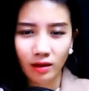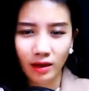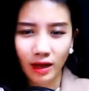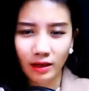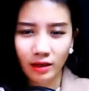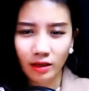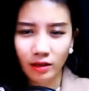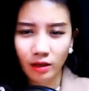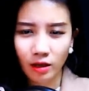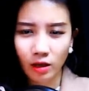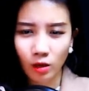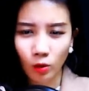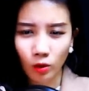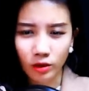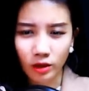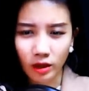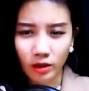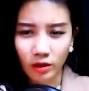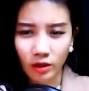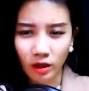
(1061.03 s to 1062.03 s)
Nghe thấy tiếng
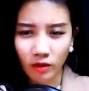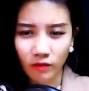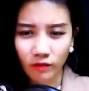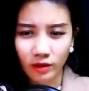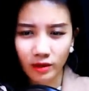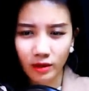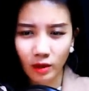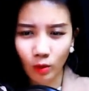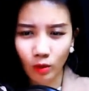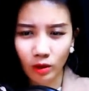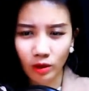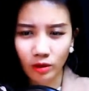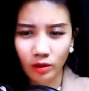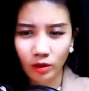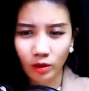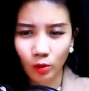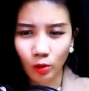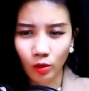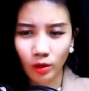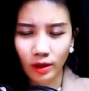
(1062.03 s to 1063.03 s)
của chân chân phía sau lưng
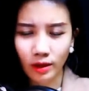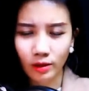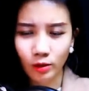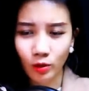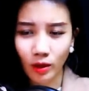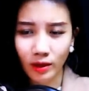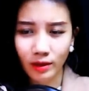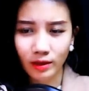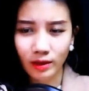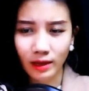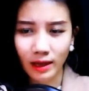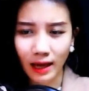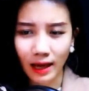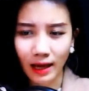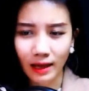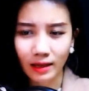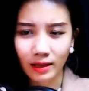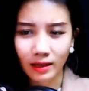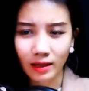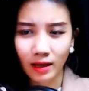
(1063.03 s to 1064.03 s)
thì tôi liền xoay người
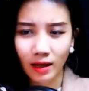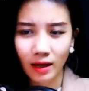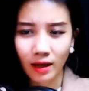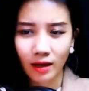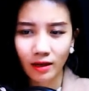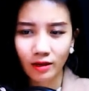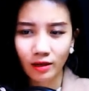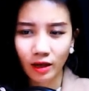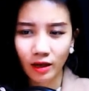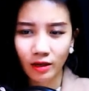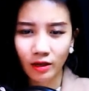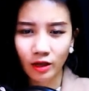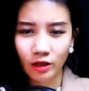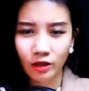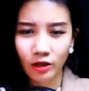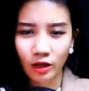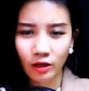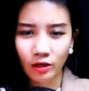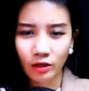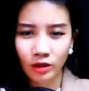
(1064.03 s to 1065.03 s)
lại. Nhìn thấy
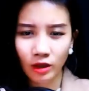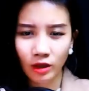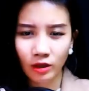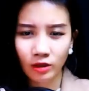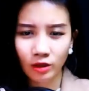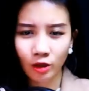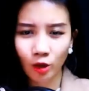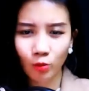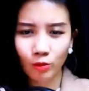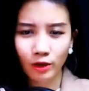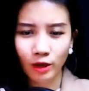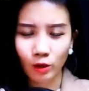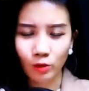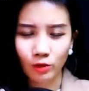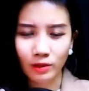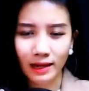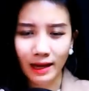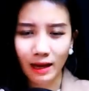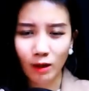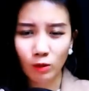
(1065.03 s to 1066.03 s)
chân chân không hiểu
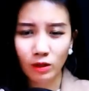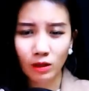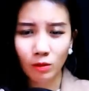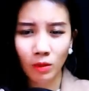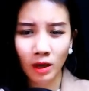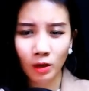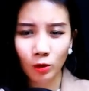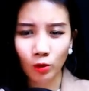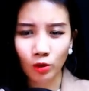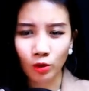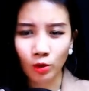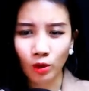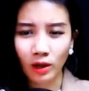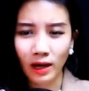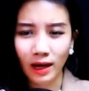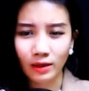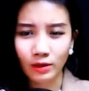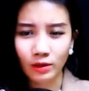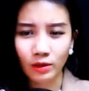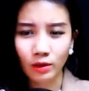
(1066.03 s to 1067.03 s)
sao nước mắt của tôi
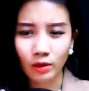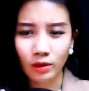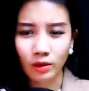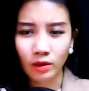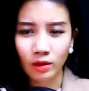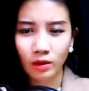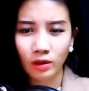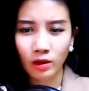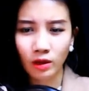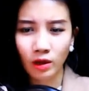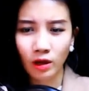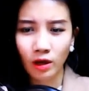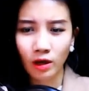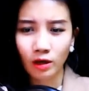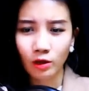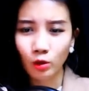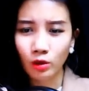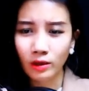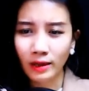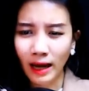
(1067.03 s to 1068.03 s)
lại rơi.
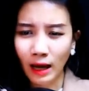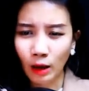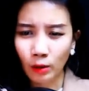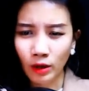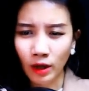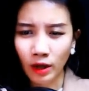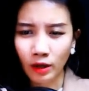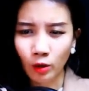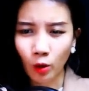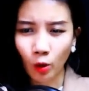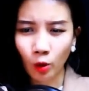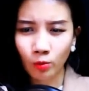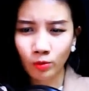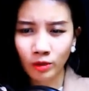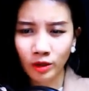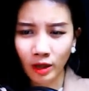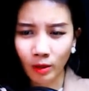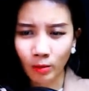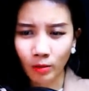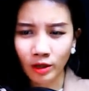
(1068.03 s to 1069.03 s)
Tôi nhào đến
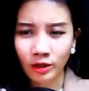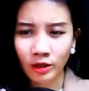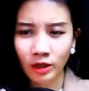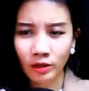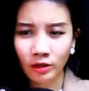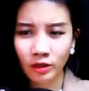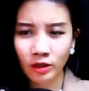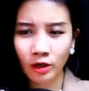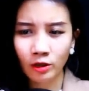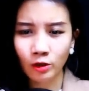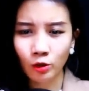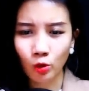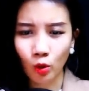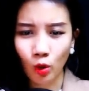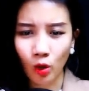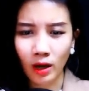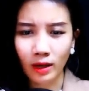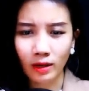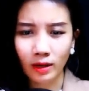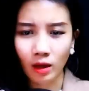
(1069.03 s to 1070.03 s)
ôm chầm lấy chân chân rồi
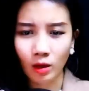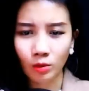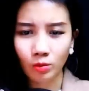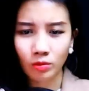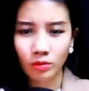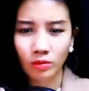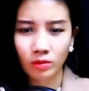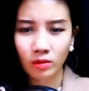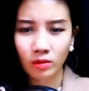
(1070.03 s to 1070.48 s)
hòa khóc.